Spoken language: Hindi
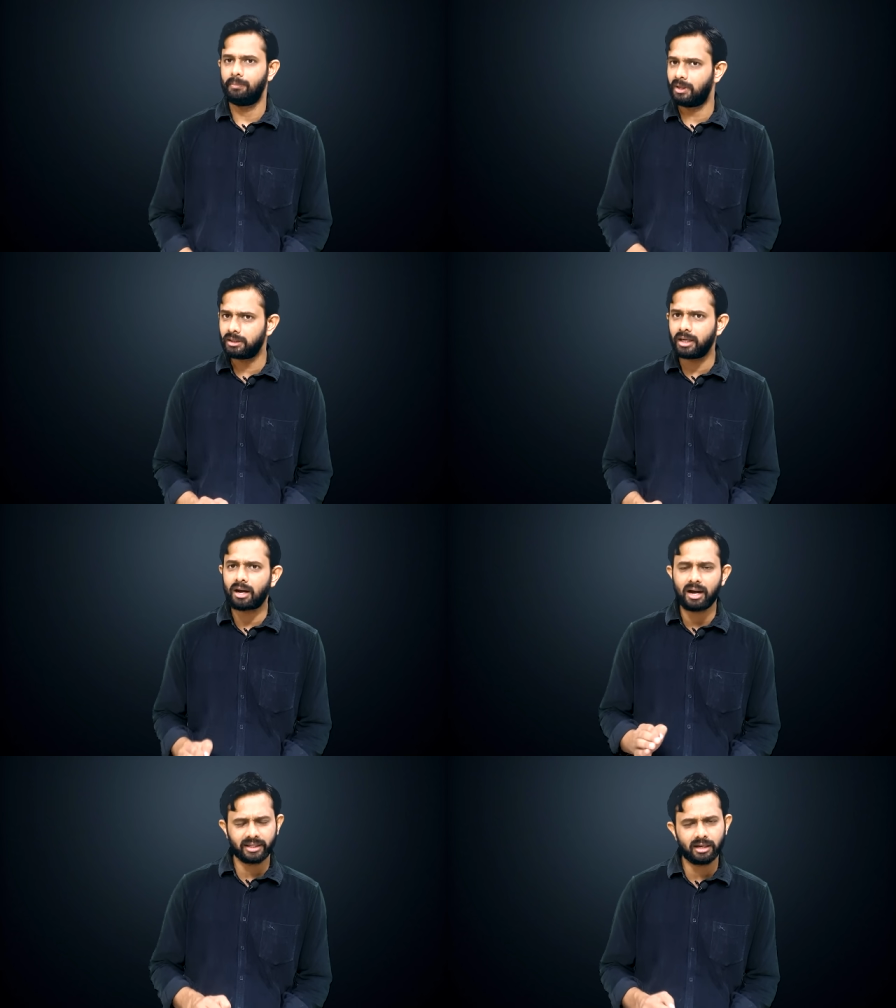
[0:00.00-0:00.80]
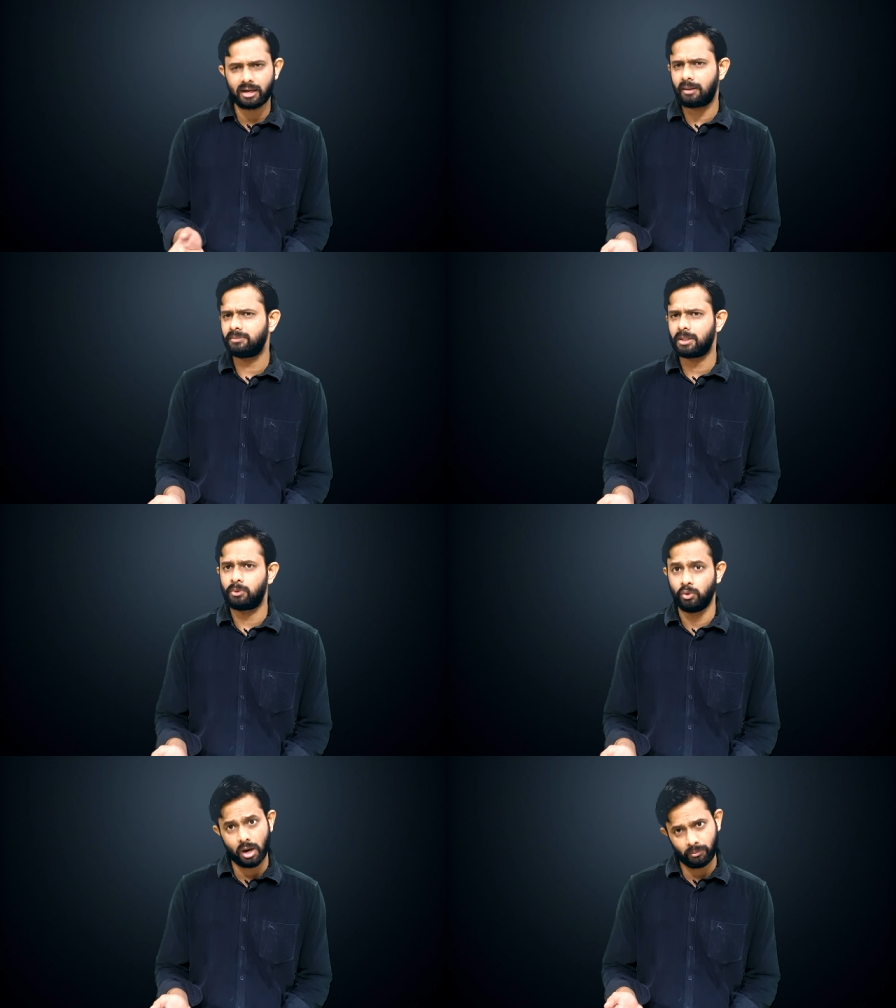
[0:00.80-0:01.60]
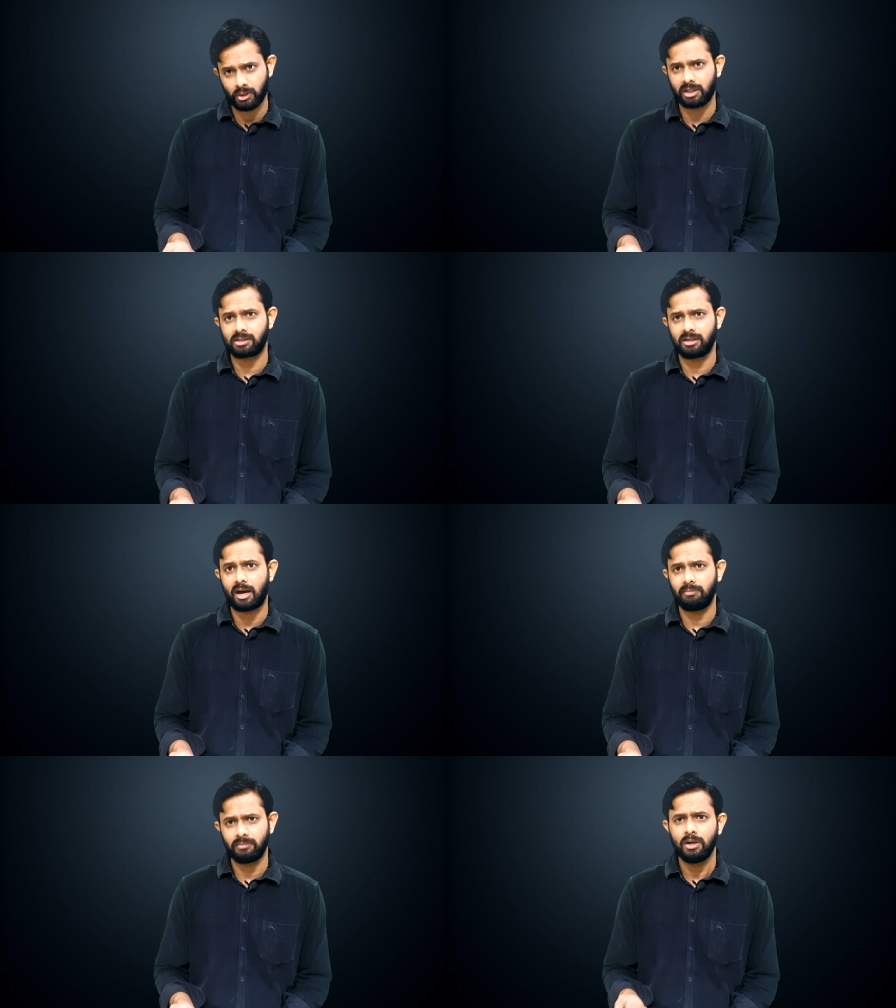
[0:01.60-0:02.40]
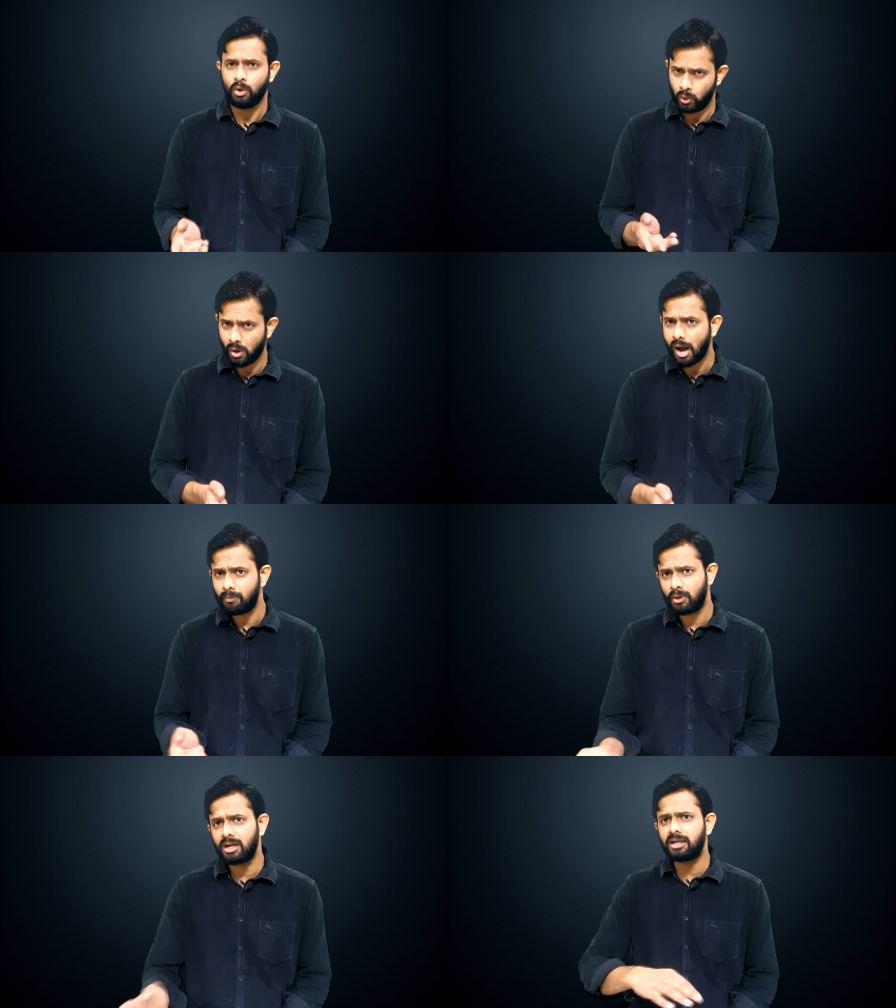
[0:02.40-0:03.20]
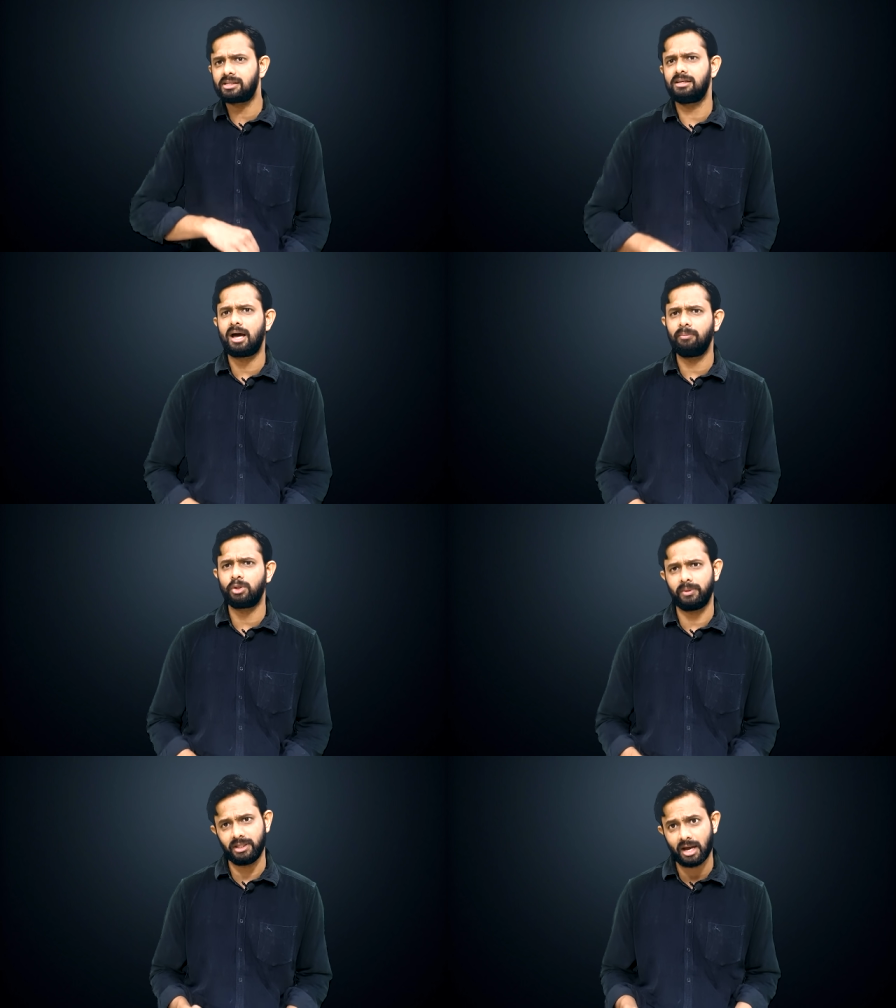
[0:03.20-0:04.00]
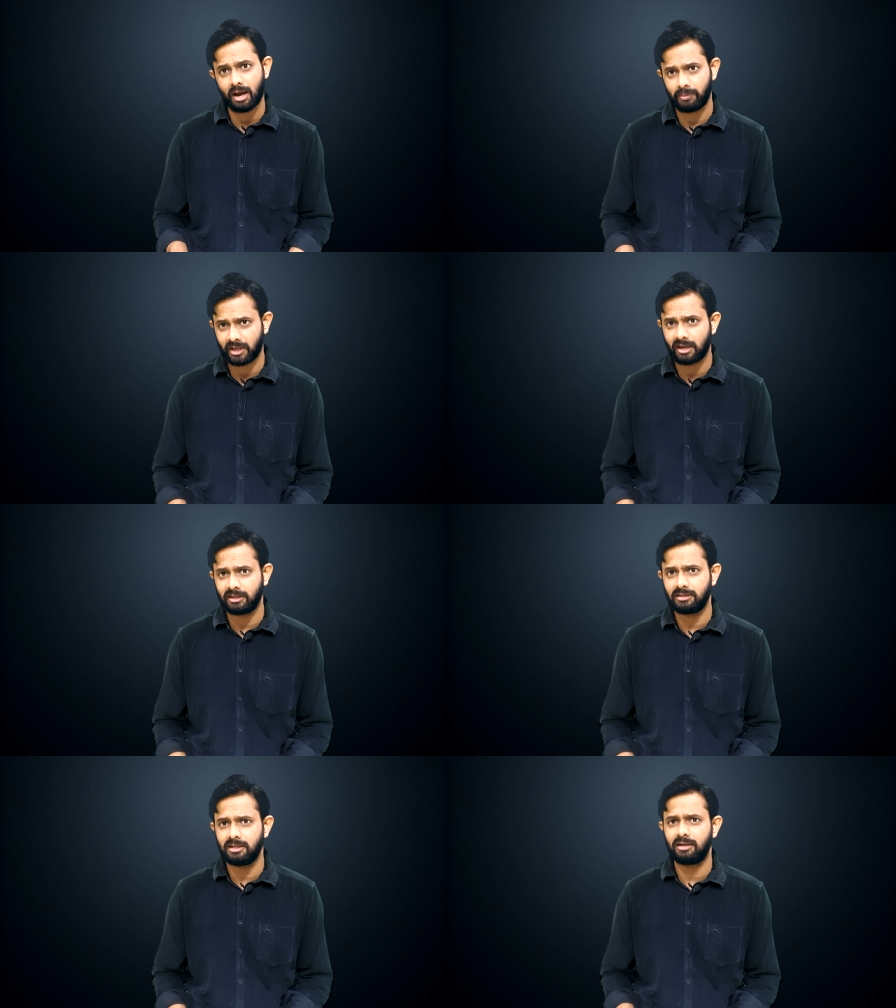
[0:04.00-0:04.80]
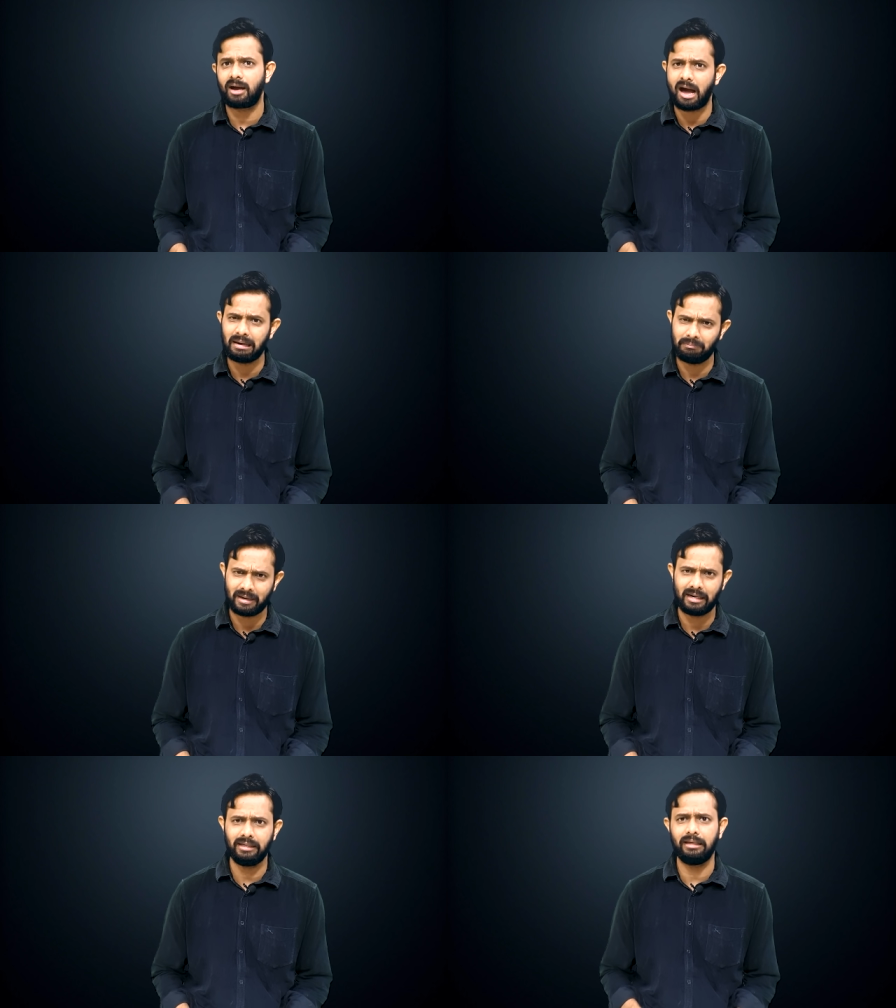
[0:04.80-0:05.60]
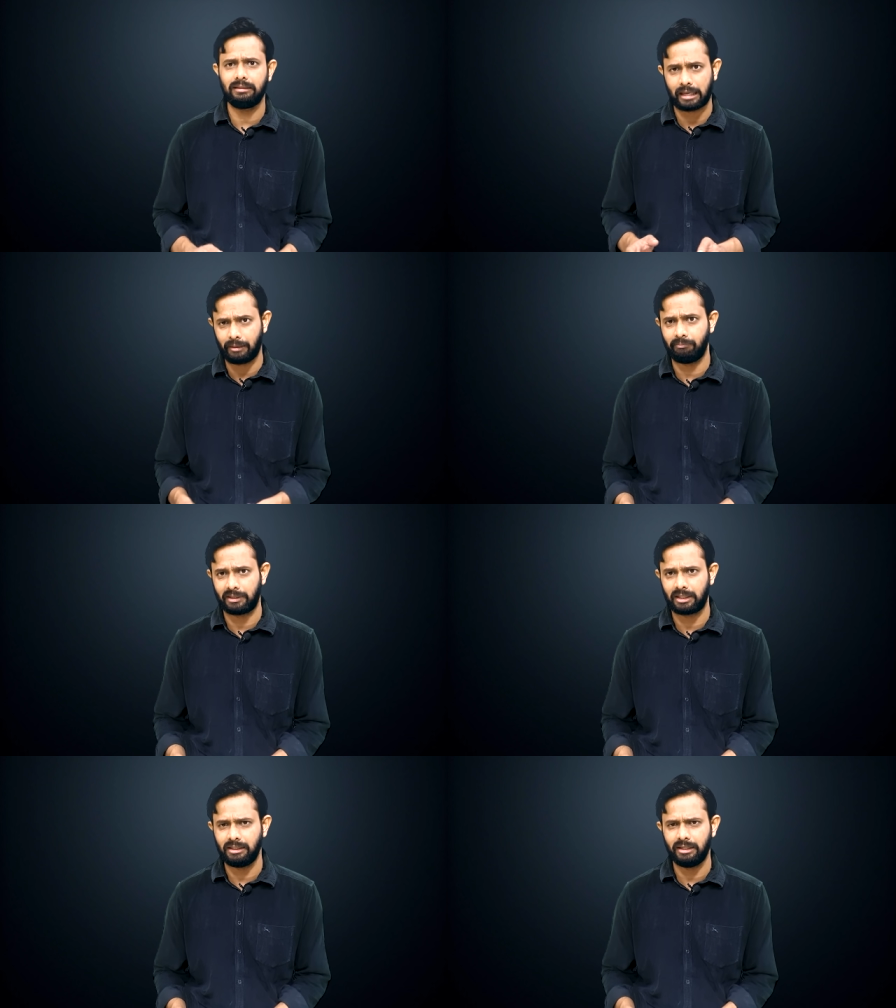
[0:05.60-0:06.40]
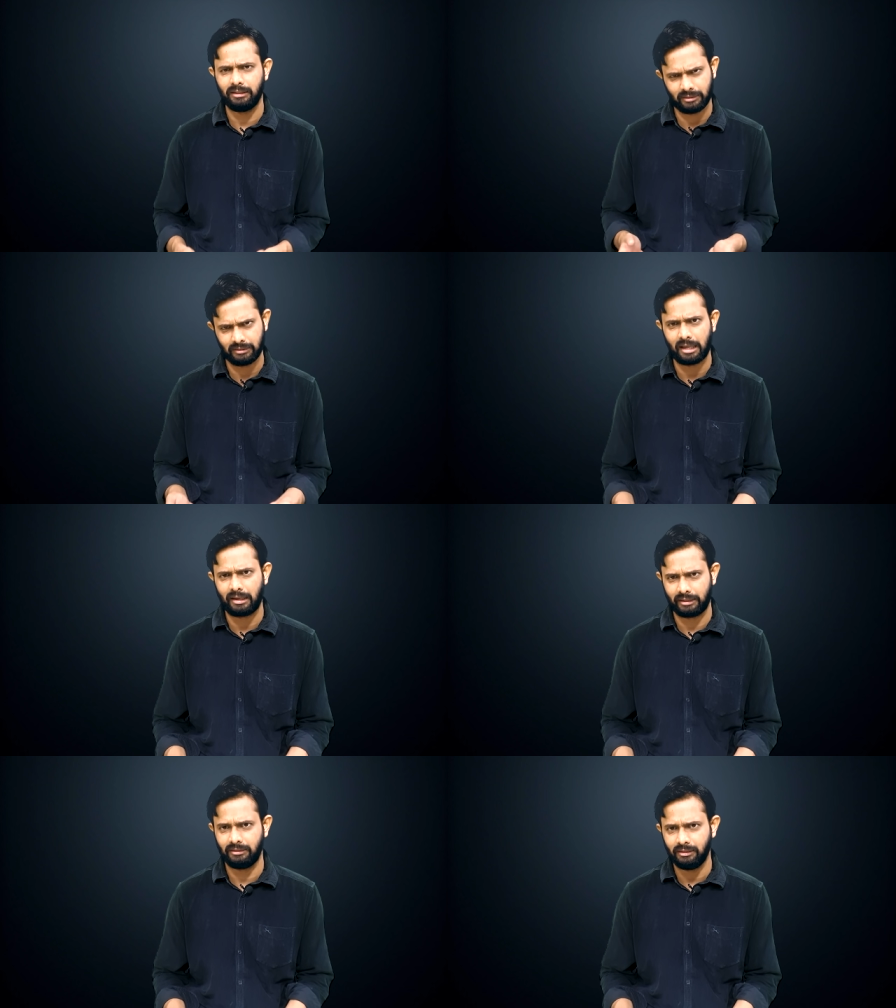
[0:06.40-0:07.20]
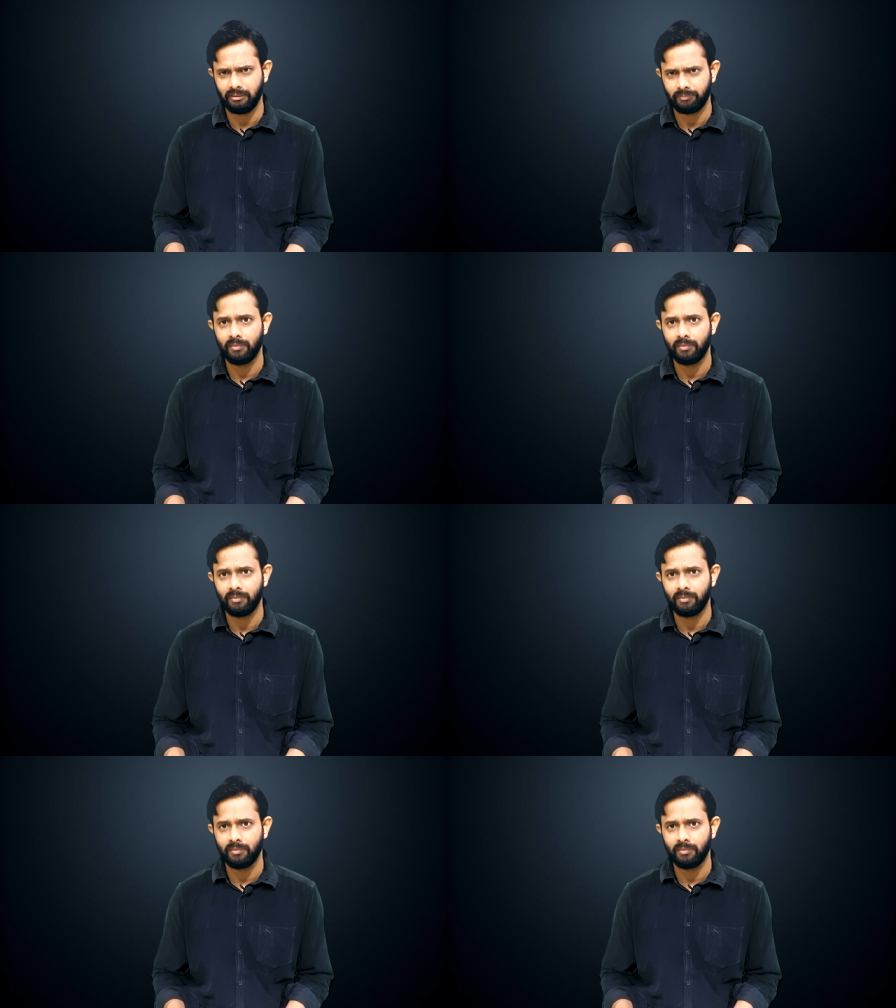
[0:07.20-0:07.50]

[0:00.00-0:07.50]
मंदिर का क्या काम जब हुआ मुल्क इस्लाम हुआ मुल्क इस्लाम तो भैया आप क्या कीजिए कान पकड़िए धर्म बदलिए जिंदा रहिए